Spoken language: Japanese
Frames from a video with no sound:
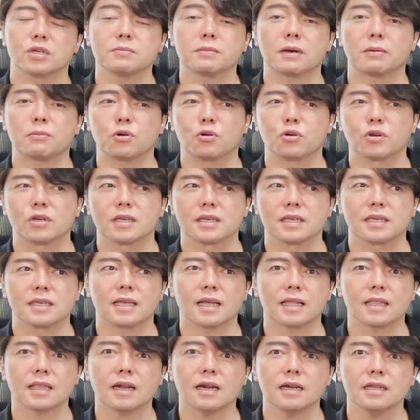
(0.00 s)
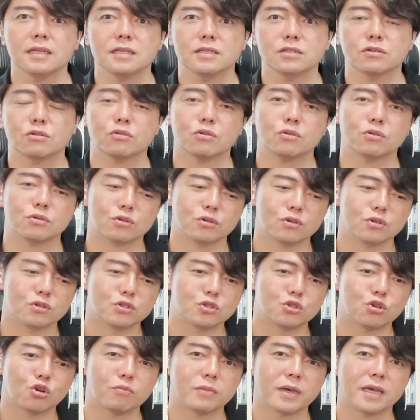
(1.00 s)
今もうやたらにその
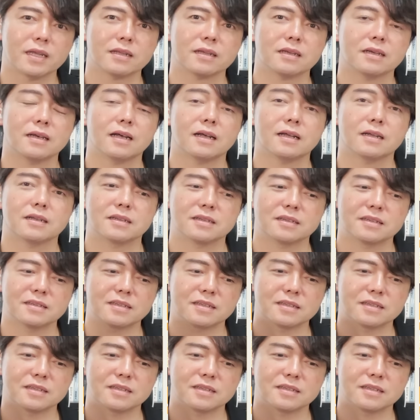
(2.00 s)
書面が